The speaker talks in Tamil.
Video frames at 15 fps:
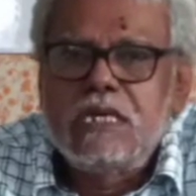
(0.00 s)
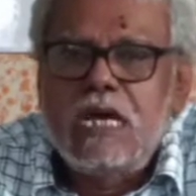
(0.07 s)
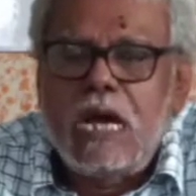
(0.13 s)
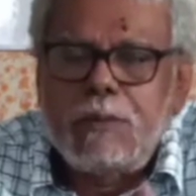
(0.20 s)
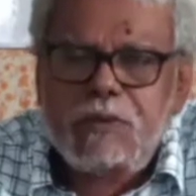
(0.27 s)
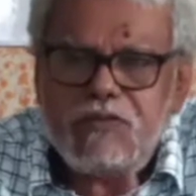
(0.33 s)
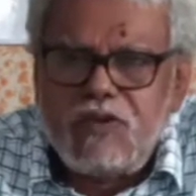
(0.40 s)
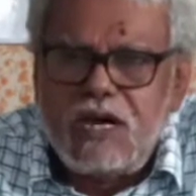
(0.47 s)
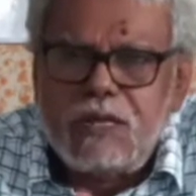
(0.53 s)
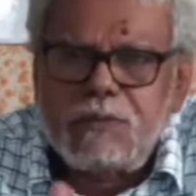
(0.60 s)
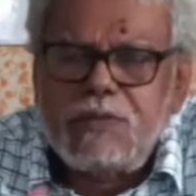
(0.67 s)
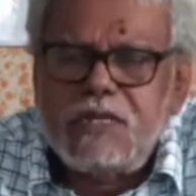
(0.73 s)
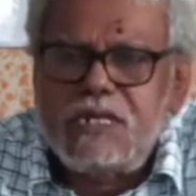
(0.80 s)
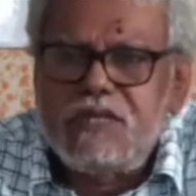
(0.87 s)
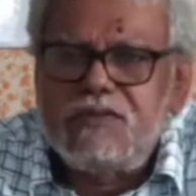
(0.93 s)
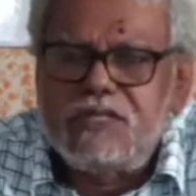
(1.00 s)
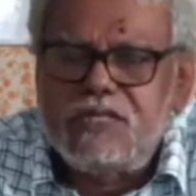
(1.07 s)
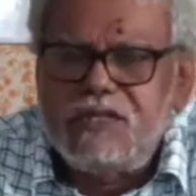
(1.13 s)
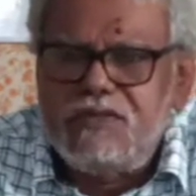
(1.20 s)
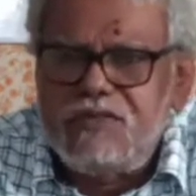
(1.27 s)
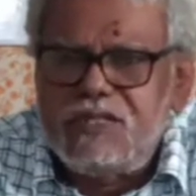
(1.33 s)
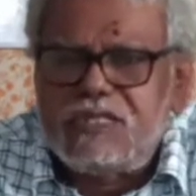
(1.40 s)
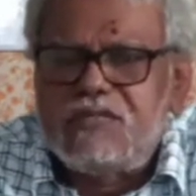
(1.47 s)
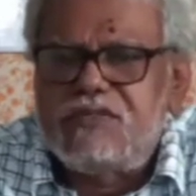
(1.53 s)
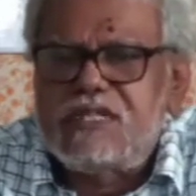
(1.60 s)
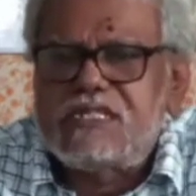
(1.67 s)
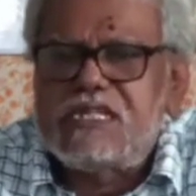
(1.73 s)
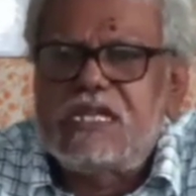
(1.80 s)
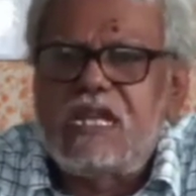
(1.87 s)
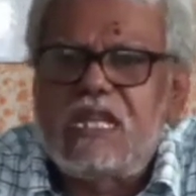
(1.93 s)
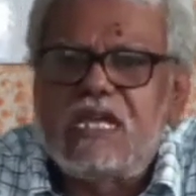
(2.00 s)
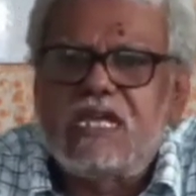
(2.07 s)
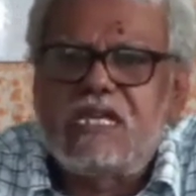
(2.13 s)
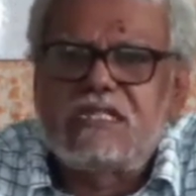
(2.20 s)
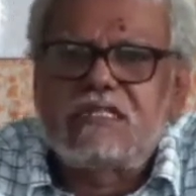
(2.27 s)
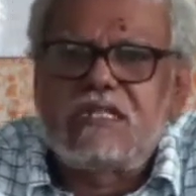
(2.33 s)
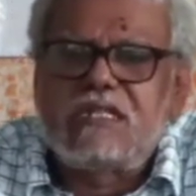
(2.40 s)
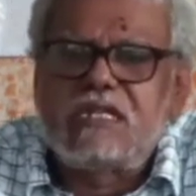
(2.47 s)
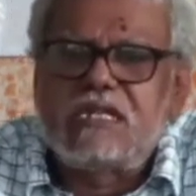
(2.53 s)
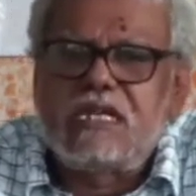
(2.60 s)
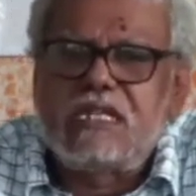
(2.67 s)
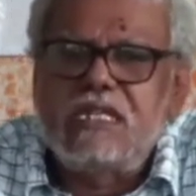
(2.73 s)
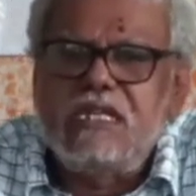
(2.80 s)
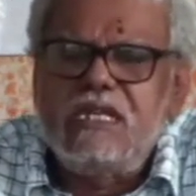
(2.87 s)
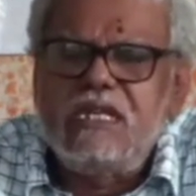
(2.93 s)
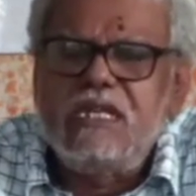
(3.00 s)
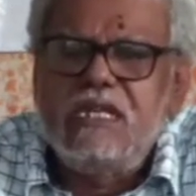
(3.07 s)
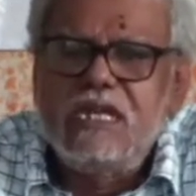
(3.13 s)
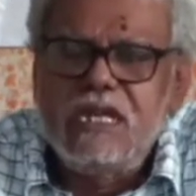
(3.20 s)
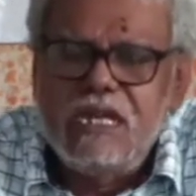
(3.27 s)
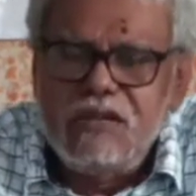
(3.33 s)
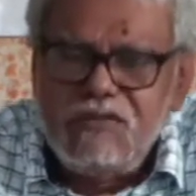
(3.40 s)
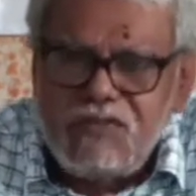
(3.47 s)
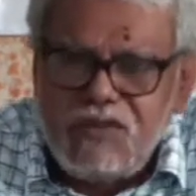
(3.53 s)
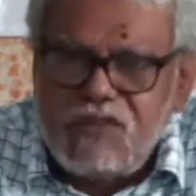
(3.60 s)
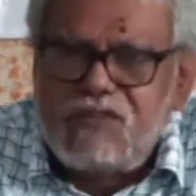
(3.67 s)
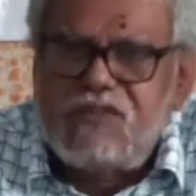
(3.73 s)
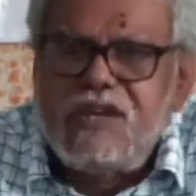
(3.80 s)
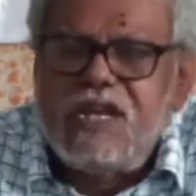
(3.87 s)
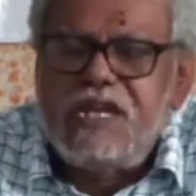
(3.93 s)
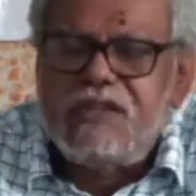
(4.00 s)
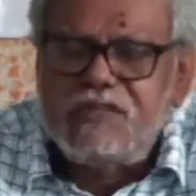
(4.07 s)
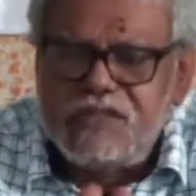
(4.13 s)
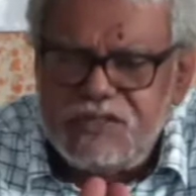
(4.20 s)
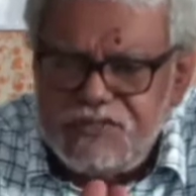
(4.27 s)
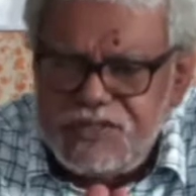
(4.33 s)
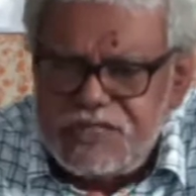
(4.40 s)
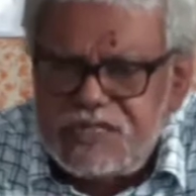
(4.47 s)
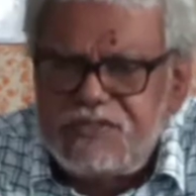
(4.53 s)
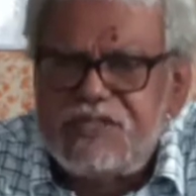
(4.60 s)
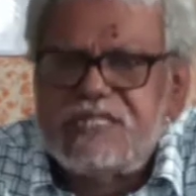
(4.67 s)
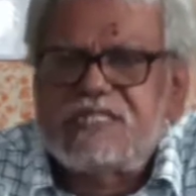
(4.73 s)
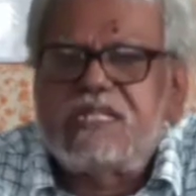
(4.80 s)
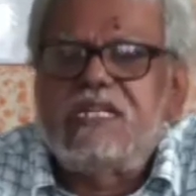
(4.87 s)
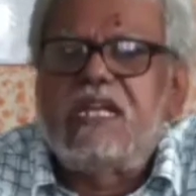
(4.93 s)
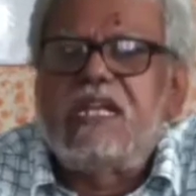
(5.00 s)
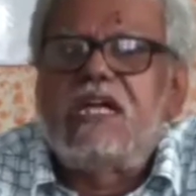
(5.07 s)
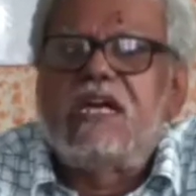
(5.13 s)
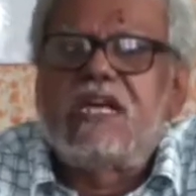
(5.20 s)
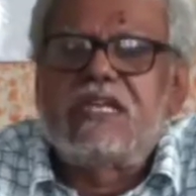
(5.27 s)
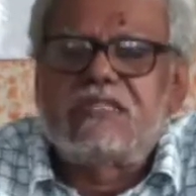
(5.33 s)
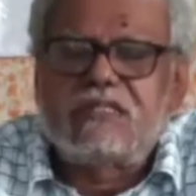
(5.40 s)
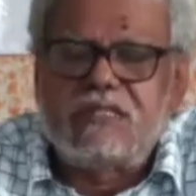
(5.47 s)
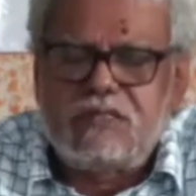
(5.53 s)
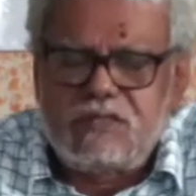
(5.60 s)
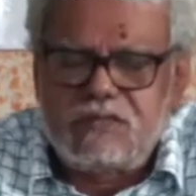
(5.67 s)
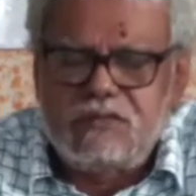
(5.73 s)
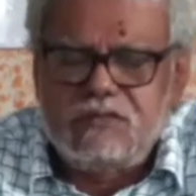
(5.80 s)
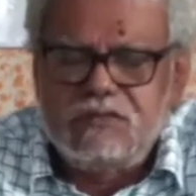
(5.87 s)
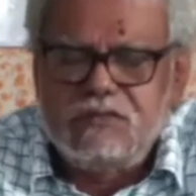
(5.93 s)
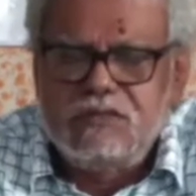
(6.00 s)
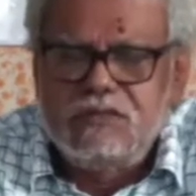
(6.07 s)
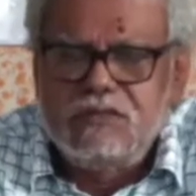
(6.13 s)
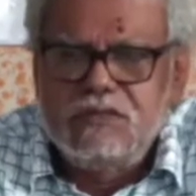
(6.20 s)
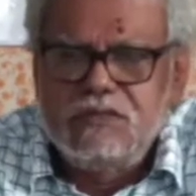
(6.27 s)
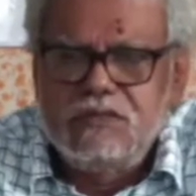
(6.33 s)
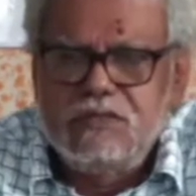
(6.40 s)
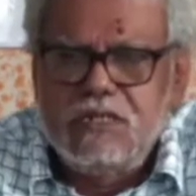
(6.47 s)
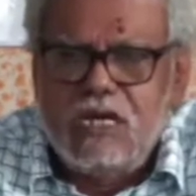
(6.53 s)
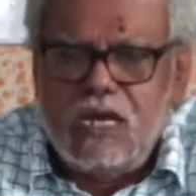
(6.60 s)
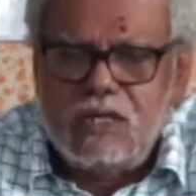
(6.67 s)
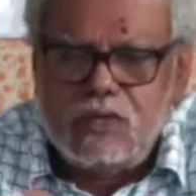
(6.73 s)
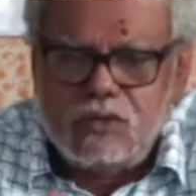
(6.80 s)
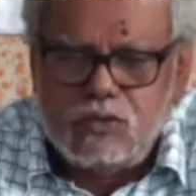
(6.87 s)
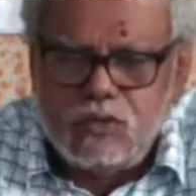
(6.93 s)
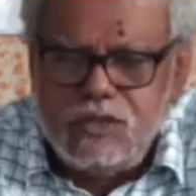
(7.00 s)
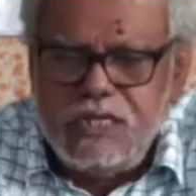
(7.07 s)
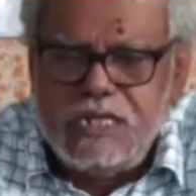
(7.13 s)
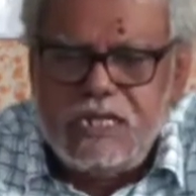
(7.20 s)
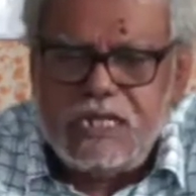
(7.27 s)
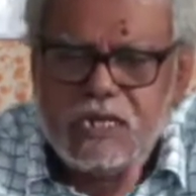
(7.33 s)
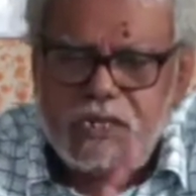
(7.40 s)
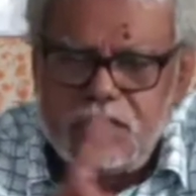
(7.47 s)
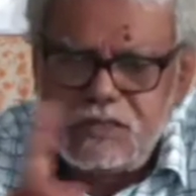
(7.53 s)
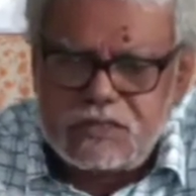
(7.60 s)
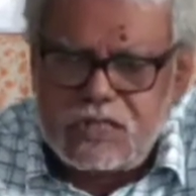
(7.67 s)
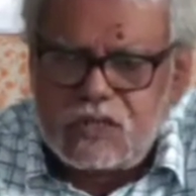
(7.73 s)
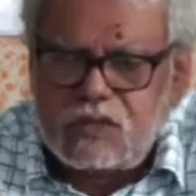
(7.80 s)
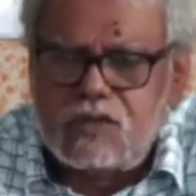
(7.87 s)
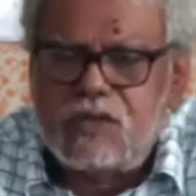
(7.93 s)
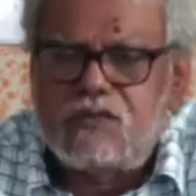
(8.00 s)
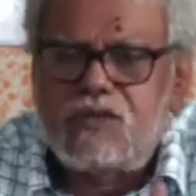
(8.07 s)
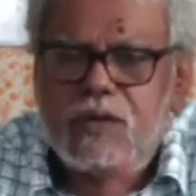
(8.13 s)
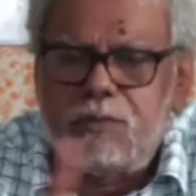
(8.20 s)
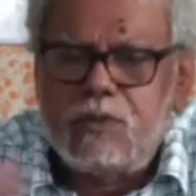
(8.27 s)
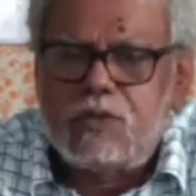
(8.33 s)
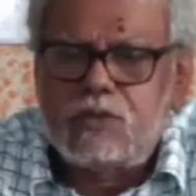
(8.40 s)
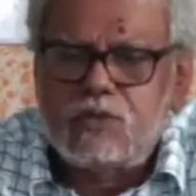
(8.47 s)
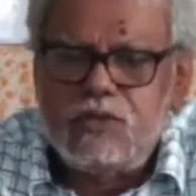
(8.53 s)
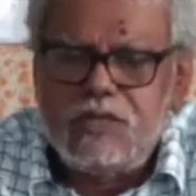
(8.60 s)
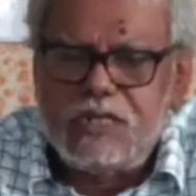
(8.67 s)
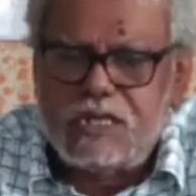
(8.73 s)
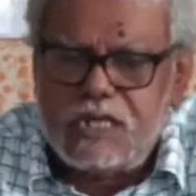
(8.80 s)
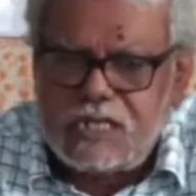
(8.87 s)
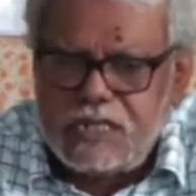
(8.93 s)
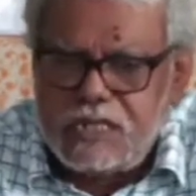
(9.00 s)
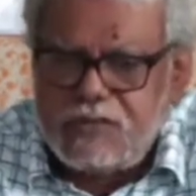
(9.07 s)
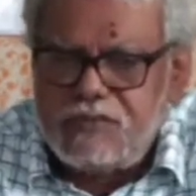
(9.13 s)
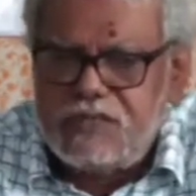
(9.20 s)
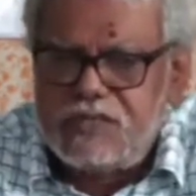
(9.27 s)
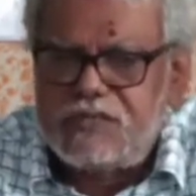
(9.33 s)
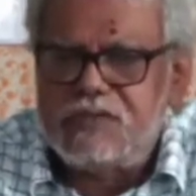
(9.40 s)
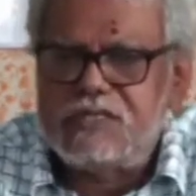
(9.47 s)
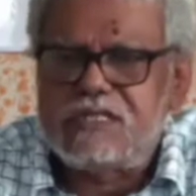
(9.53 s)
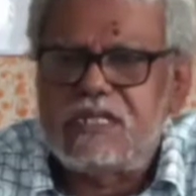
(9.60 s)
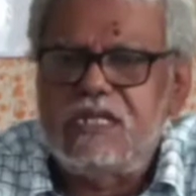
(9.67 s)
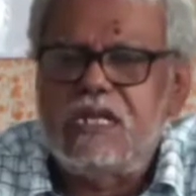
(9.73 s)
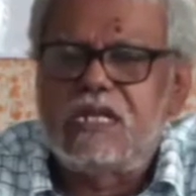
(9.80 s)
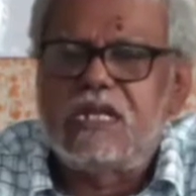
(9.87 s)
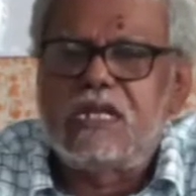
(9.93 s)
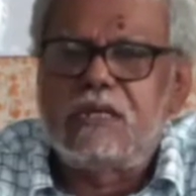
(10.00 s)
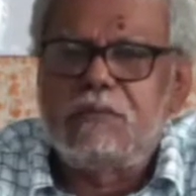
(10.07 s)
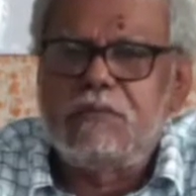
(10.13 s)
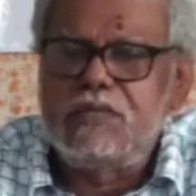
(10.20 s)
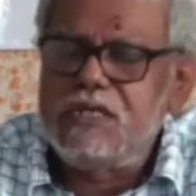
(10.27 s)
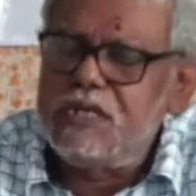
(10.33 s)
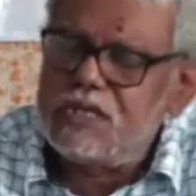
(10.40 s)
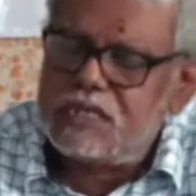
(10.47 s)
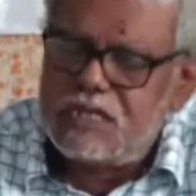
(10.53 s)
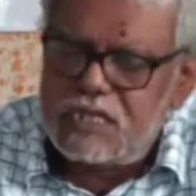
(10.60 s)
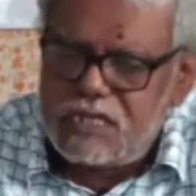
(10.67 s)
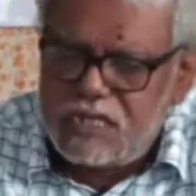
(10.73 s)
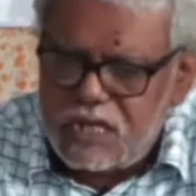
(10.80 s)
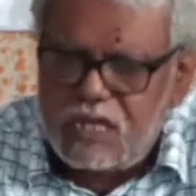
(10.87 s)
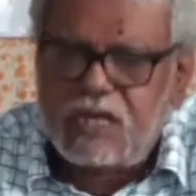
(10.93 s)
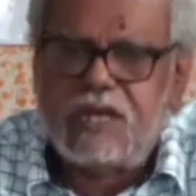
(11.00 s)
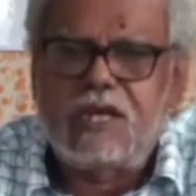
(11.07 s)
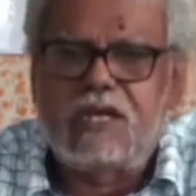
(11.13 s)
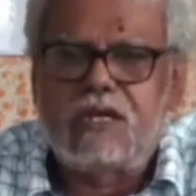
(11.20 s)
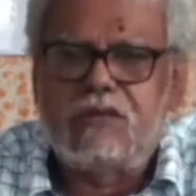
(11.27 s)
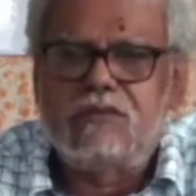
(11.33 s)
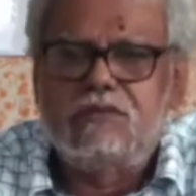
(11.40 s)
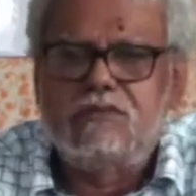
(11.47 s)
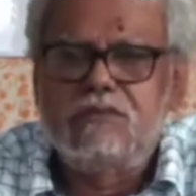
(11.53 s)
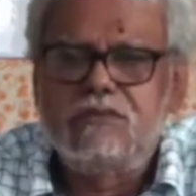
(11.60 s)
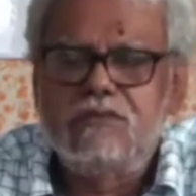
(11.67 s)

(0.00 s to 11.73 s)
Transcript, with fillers: அப்போ வார்ப் நட்டிங் வந்து வித்து வயசாக எலாங்கேஷன் இருக்காது வெஃப்ட் நட்டிங் வந்து வித்து வயசாக எலாங்கேஷன் இருக்கும் அந்த துணியை நீங்கள் சர்க்குலர் ஃபார்மில் ஒரு துணி இருக்குன்னா அதை நீங்கள் வித்து வயசாக இழுக்கலாம் இழுத்து அது எலாங்கேட் ஆகும்